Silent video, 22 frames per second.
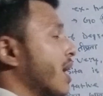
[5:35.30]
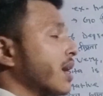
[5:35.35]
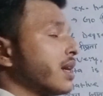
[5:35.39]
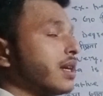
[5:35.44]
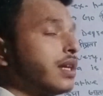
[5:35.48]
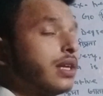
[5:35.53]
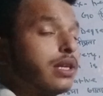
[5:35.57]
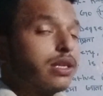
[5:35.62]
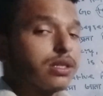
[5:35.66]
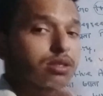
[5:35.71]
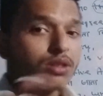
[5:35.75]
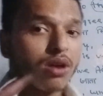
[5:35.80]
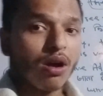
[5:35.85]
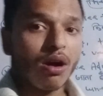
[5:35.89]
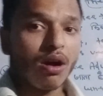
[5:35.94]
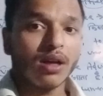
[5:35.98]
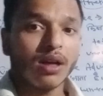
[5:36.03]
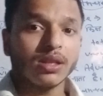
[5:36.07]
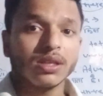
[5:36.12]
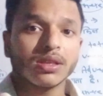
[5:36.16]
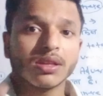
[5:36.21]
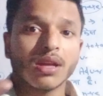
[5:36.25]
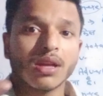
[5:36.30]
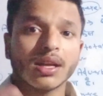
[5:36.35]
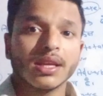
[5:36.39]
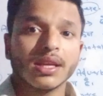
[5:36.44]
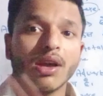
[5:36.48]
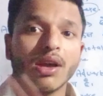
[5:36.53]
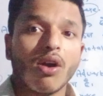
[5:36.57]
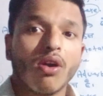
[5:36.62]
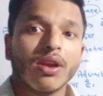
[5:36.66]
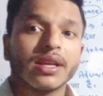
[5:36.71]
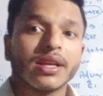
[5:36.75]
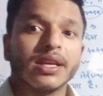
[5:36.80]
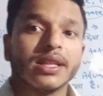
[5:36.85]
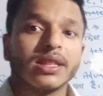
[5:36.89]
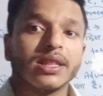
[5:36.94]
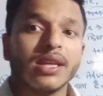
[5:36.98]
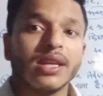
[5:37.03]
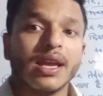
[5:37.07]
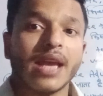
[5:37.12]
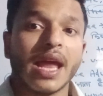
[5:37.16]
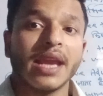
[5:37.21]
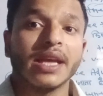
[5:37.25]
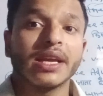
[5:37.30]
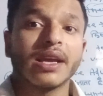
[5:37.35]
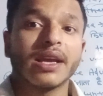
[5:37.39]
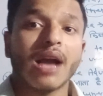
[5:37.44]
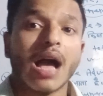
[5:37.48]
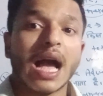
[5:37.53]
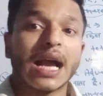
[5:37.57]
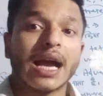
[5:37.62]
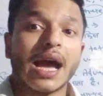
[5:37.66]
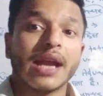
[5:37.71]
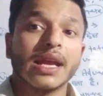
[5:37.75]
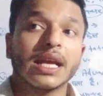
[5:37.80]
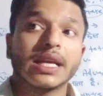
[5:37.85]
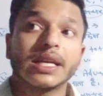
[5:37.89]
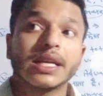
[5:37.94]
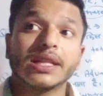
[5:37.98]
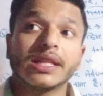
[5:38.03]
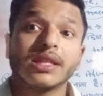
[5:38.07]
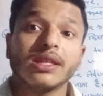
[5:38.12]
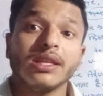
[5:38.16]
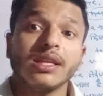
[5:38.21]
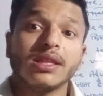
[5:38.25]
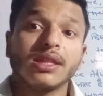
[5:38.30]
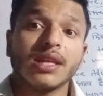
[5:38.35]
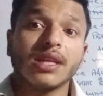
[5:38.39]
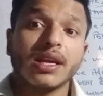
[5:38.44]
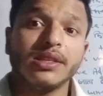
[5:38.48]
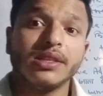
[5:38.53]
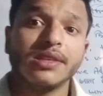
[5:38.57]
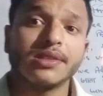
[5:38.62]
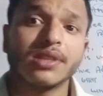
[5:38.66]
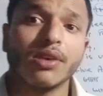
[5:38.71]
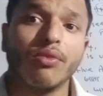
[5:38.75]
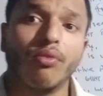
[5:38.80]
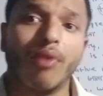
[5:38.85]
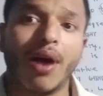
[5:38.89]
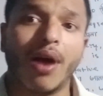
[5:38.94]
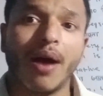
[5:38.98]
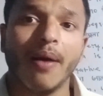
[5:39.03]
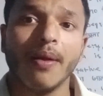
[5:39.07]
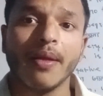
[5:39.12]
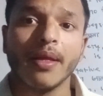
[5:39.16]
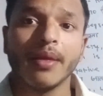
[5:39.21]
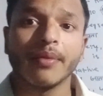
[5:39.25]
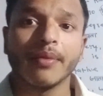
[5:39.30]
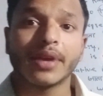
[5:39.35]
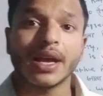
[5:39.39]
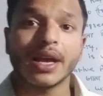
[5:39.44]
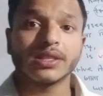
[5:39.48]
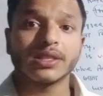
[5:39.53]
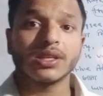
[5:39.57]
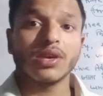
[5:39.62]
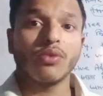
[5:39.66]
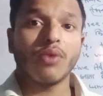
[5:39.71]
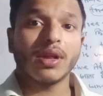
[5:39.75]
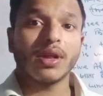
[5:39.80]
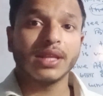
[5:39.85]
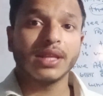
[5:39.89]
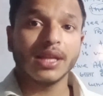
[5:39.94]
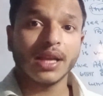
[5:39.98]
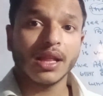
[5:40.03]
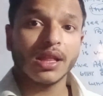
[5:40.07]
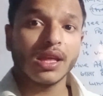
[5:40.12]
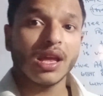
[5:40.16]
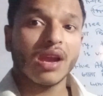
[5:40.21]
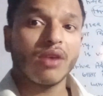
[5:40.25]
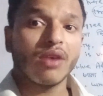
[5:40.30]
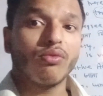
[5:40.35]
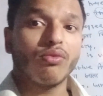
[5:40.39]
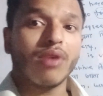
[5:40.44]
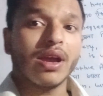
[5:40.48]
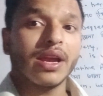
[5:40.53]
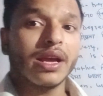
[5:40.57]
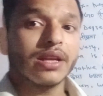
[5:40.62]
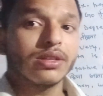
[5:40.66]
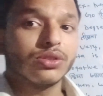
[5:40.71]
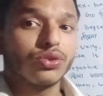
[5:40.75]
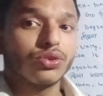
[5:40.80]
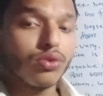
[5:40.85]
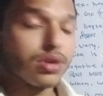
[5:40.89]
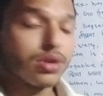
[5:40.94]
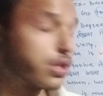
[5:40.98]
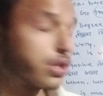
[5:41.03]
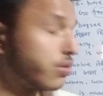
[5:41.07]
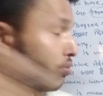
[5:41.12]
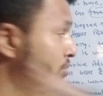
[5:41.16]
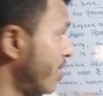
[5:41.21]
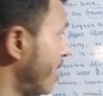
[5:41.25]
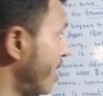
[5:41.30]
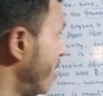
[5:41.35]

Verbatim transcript: किस हद तक और कितनी यानी कार्य कितनी तेजी से हुआ कैसे हुआ धीरे धीरे हुआ या जोर से हुआ